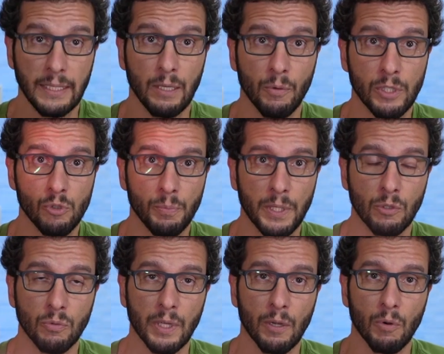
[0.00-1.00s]
Então,
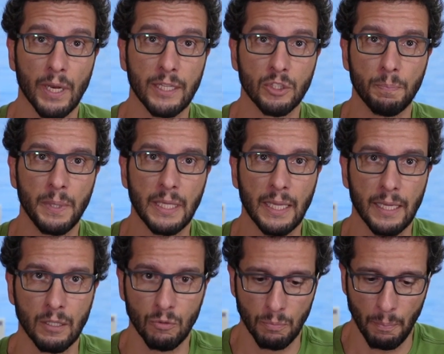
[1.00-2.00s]
resumindo, é um LED
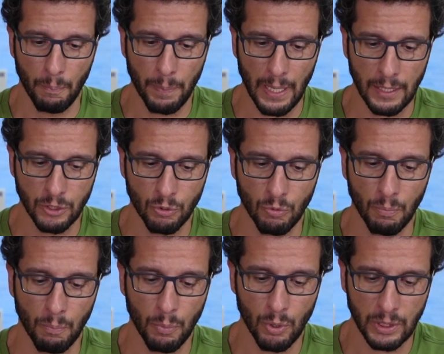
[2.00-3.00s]
pequeno, prático,
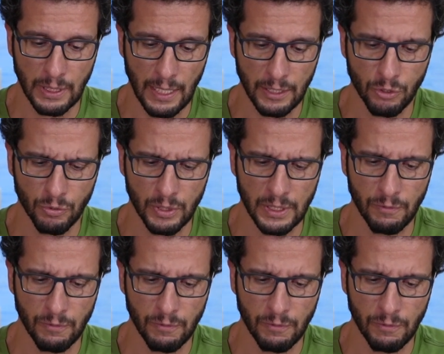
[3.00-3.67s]
portátil.